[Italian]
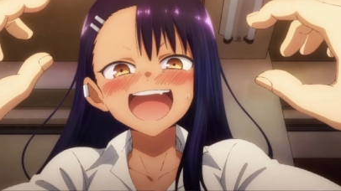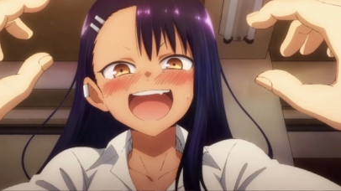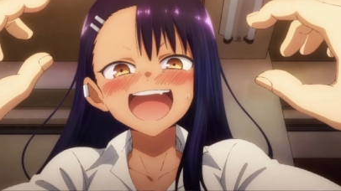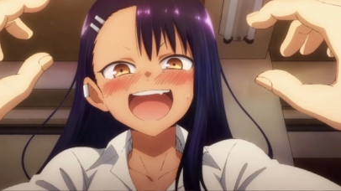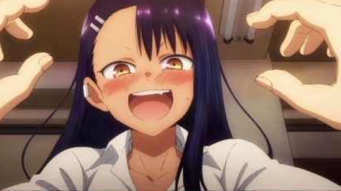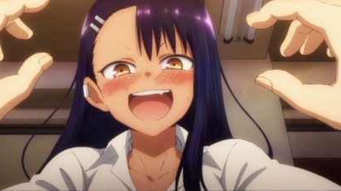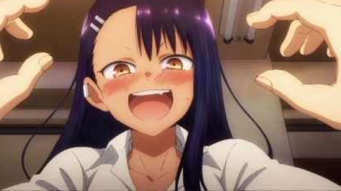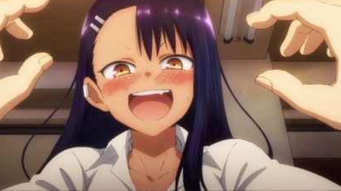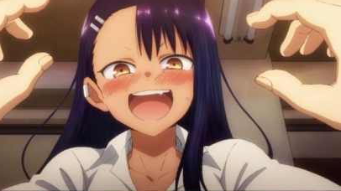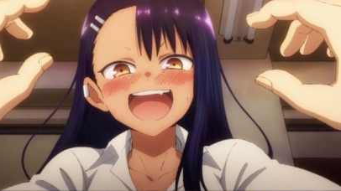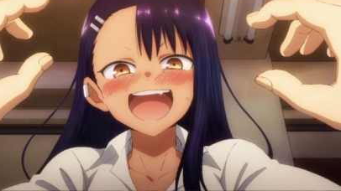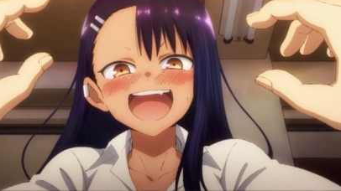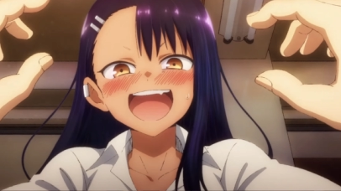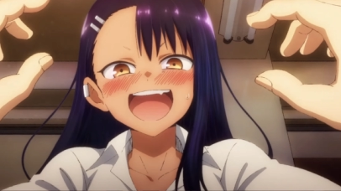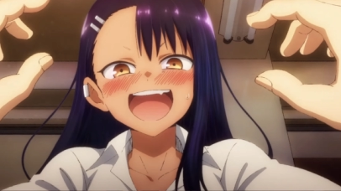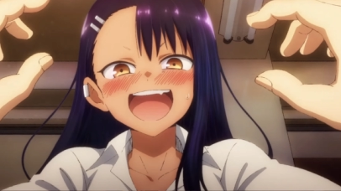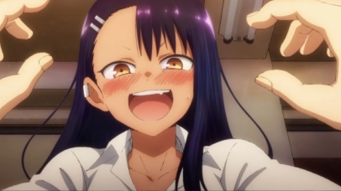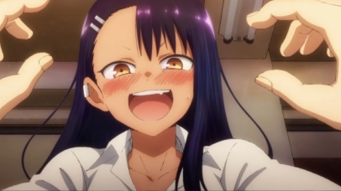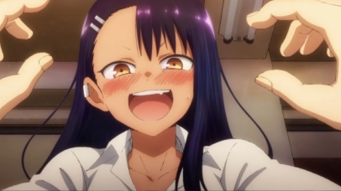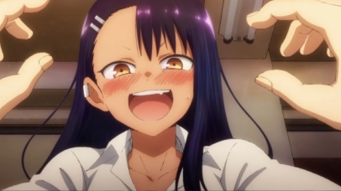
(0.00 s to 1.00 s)
eh,
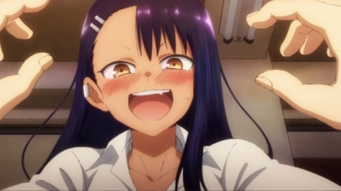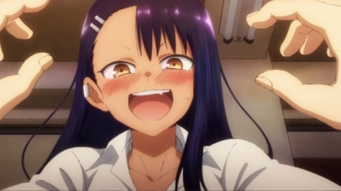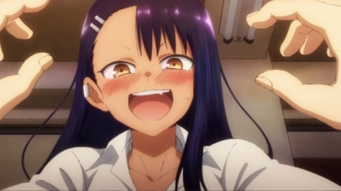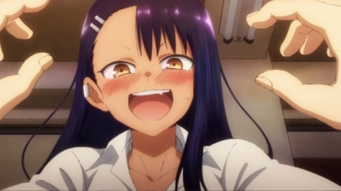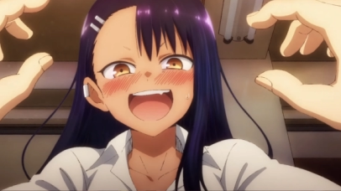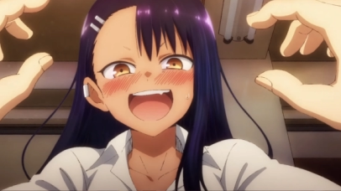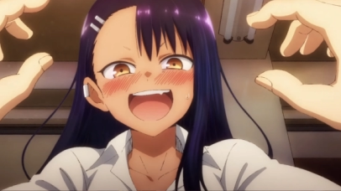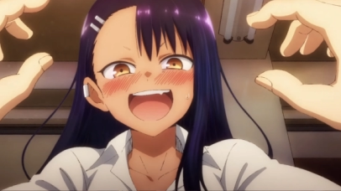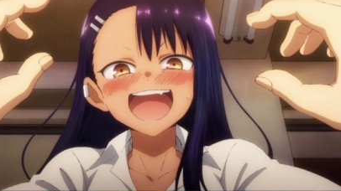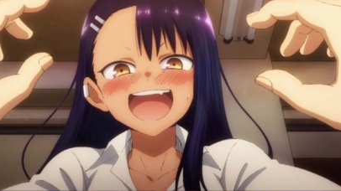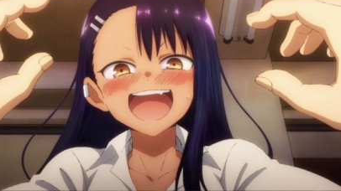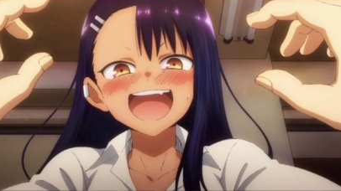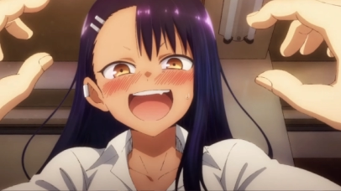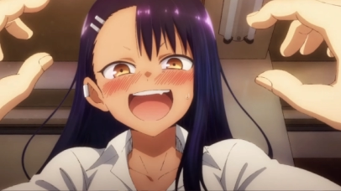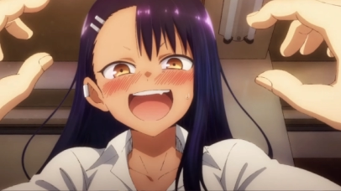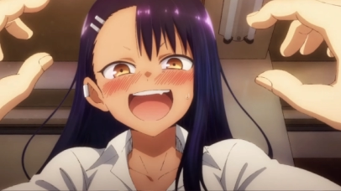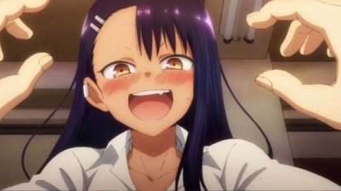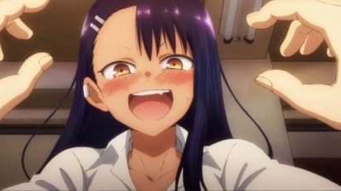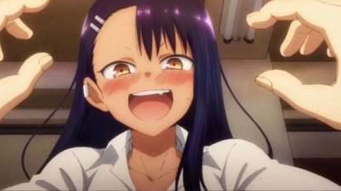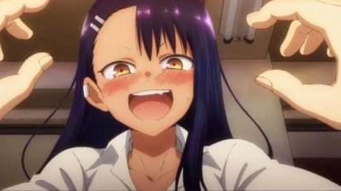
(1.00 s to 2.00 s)
c'è un interesse.
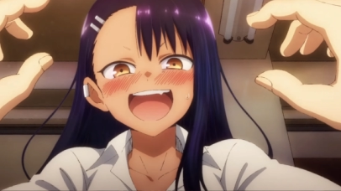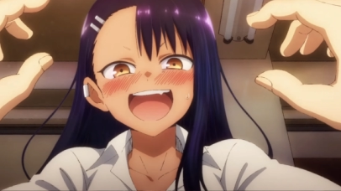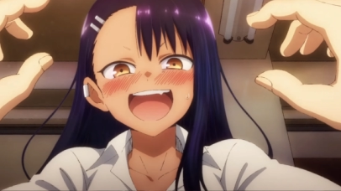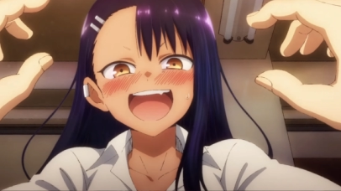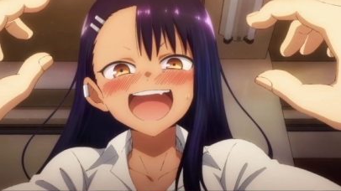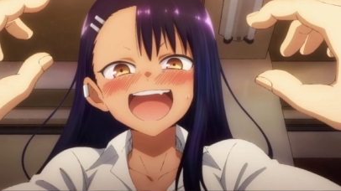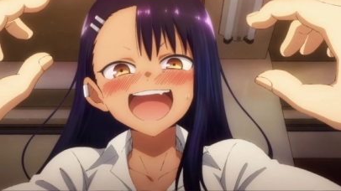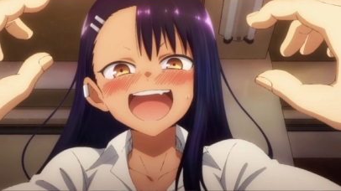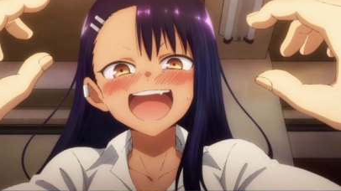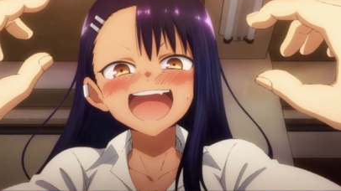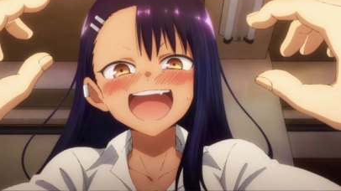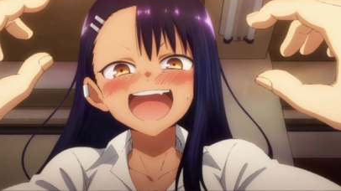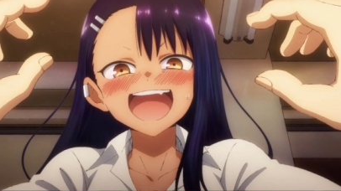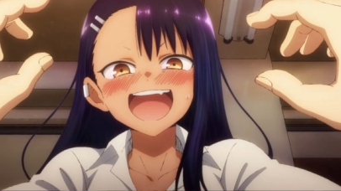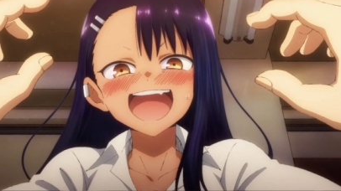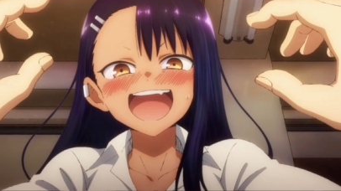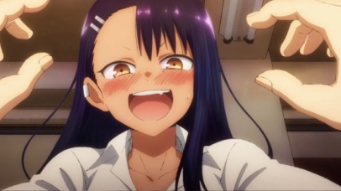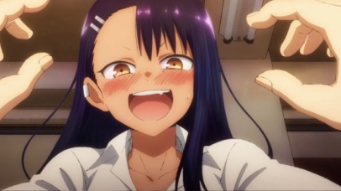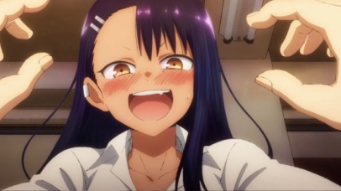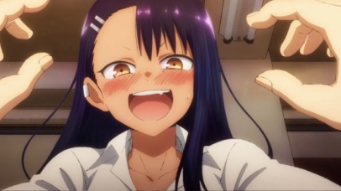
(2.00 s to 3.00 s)
E
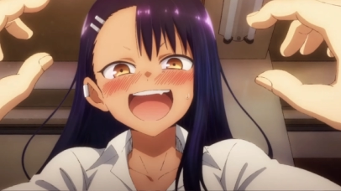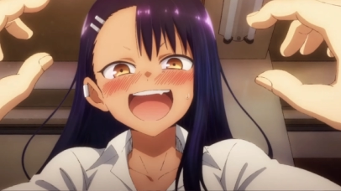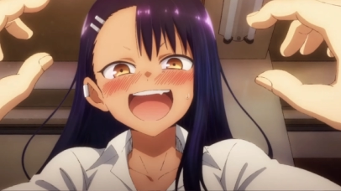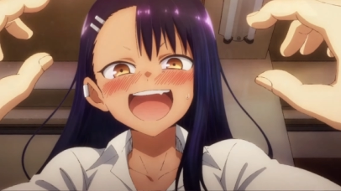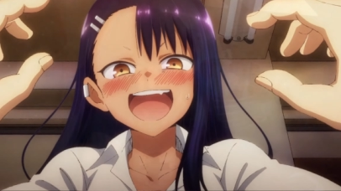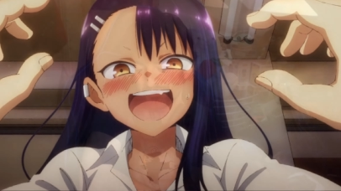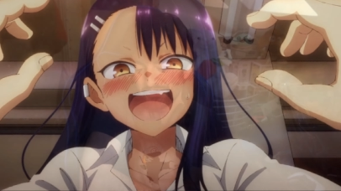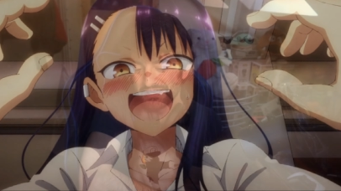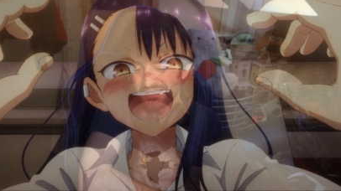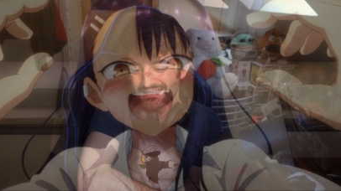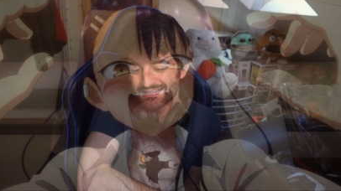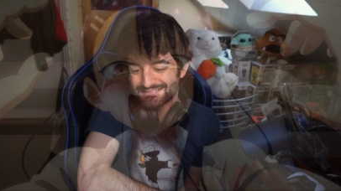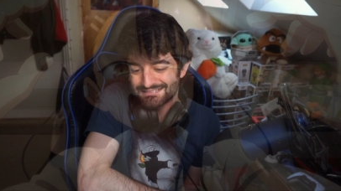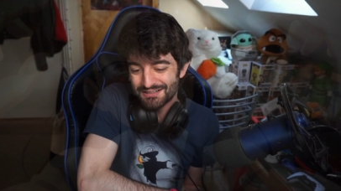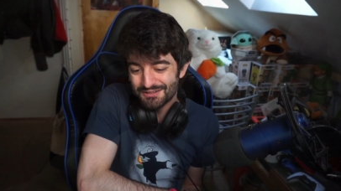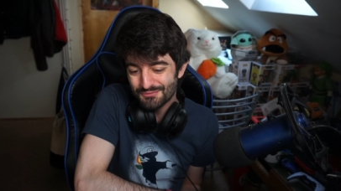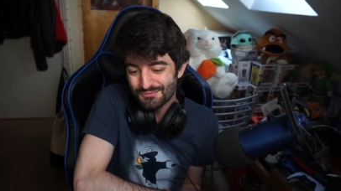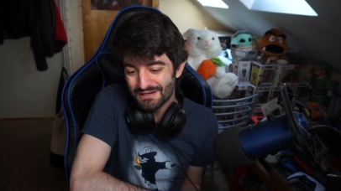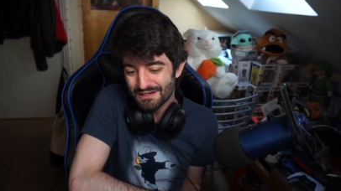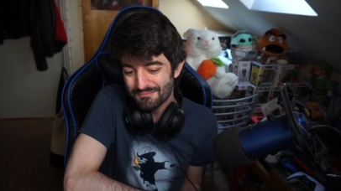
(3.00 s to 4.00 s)
questo lo possiamo
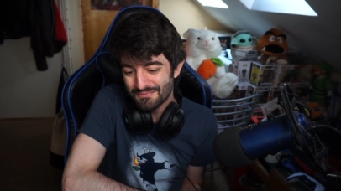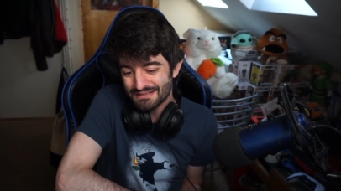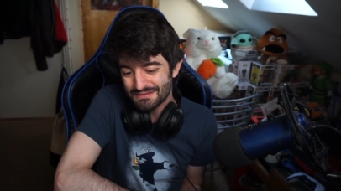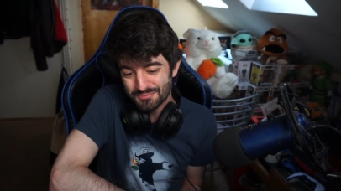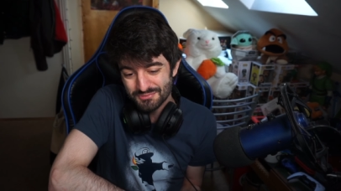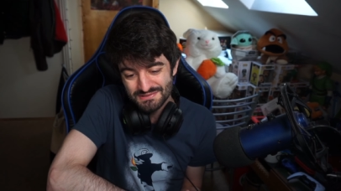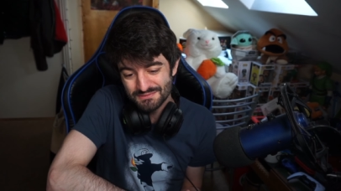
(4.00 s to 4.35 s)
tranquillamente,